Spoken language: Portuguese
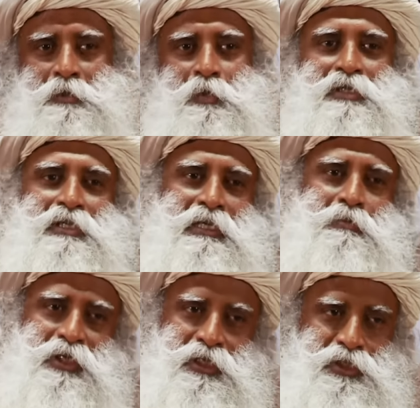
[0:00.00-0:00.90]
para além
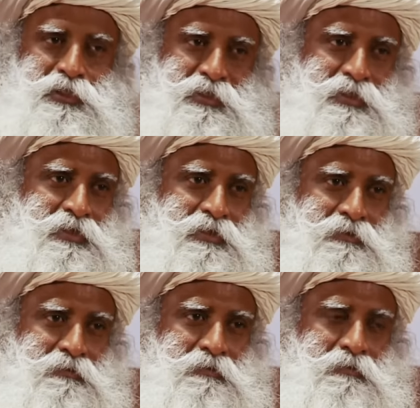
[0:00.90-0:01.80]
de suas limitações
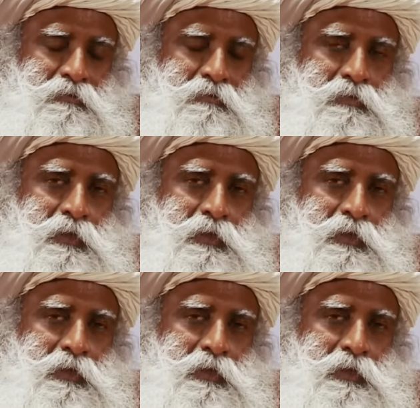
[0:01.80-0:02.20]
atuais?